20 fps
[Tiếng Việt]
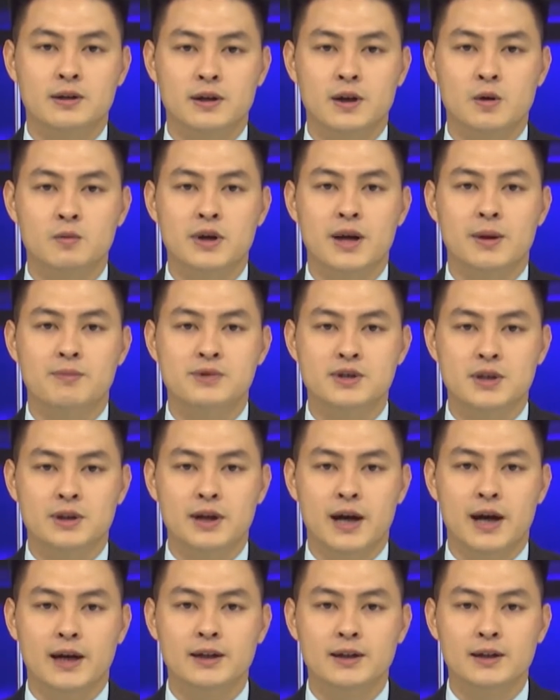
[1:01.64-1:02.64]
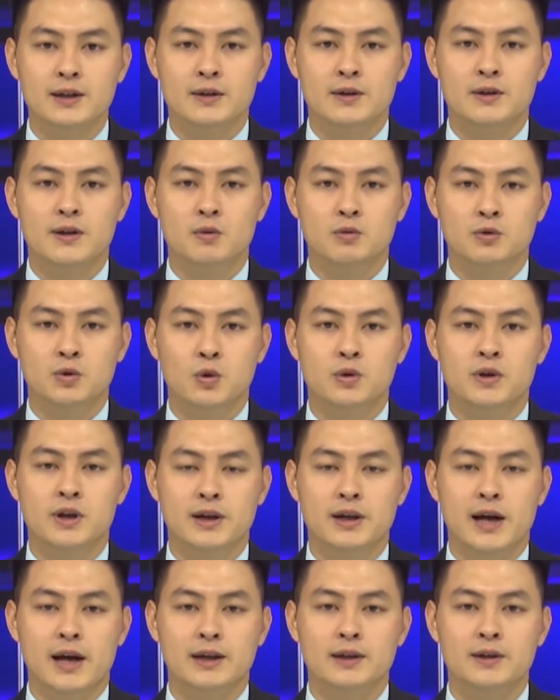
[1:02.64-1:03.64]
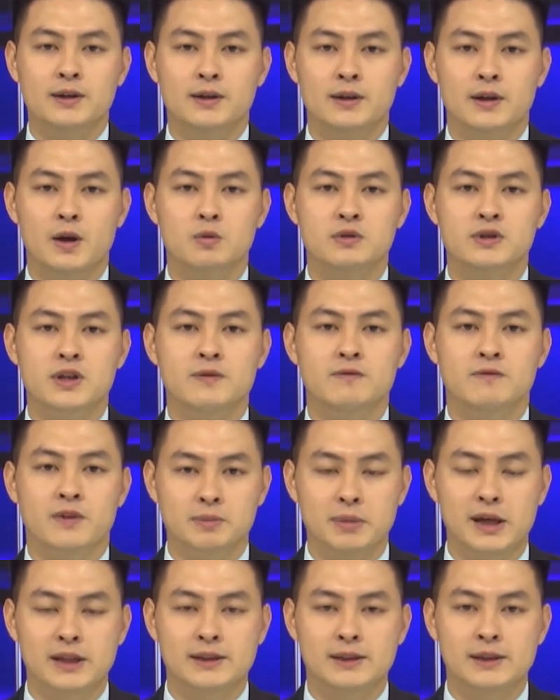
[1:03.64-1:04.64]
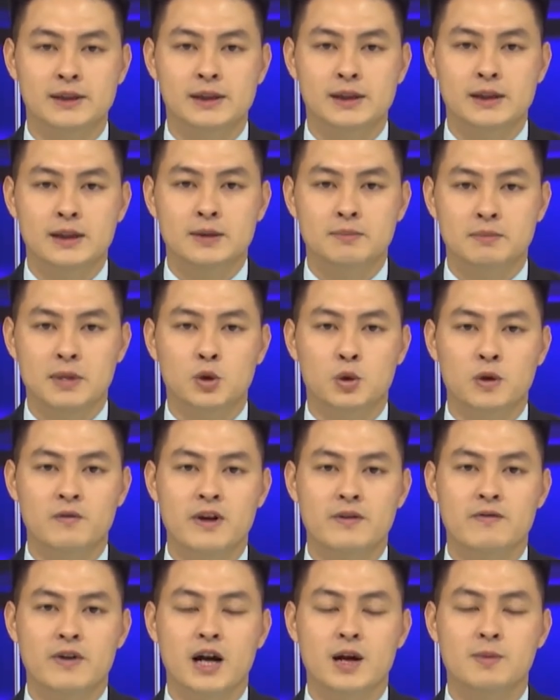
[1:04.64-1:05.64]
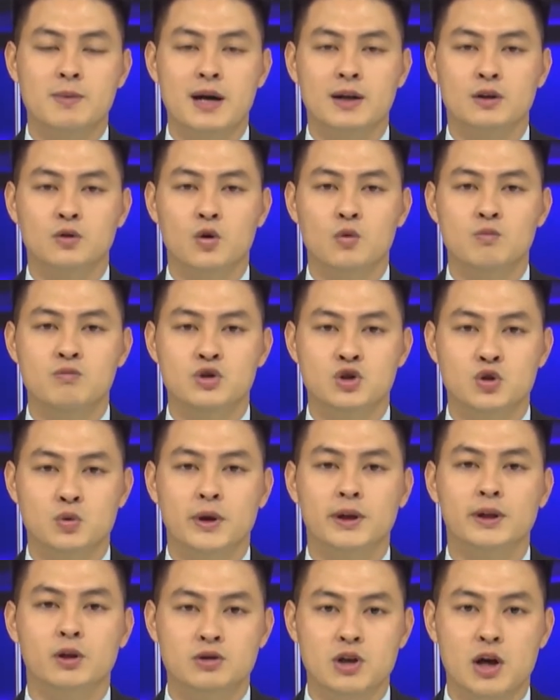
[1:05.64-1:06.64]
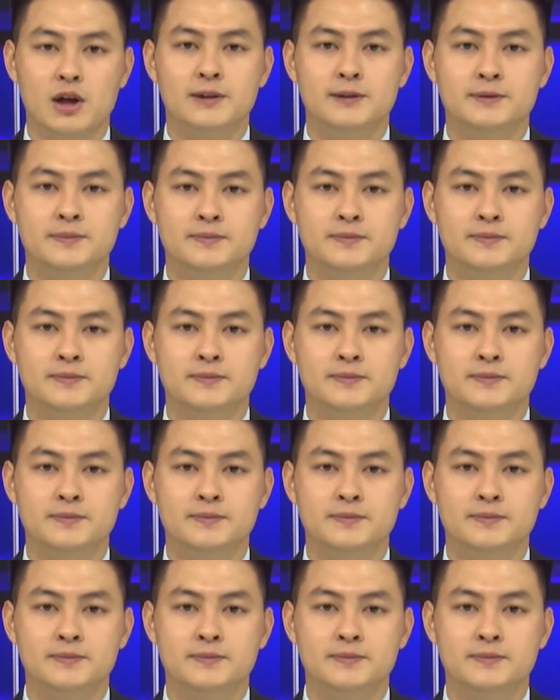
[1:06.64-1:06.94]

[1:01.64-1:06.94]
nông nghiệp sinh thái, nông thôn hiện đại, nông dân văn minh. Mời quý vị và các bạn cùng chú ý theo dõi.